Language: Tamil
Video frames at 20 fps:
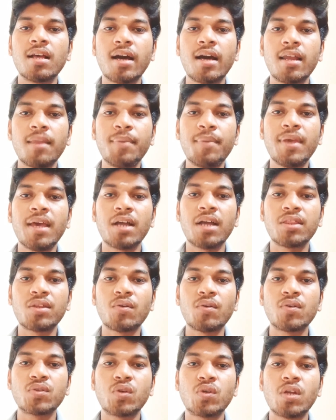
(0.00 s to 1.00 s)
கரிபி
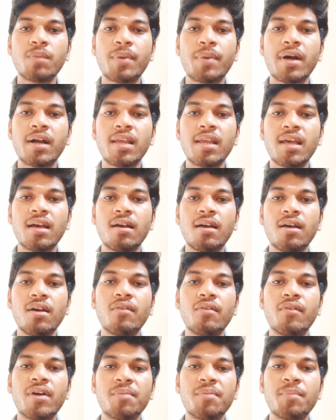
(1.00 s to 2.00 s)
ஹத்தோ சொல்லியிருப்பாங்க இல்லையா
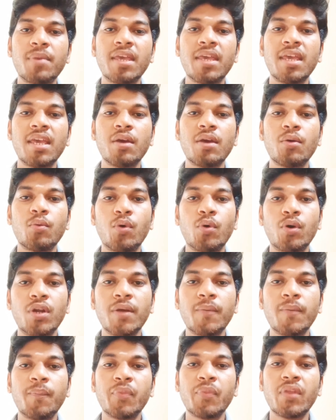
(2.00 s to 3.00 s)
வறுமையே ஓடு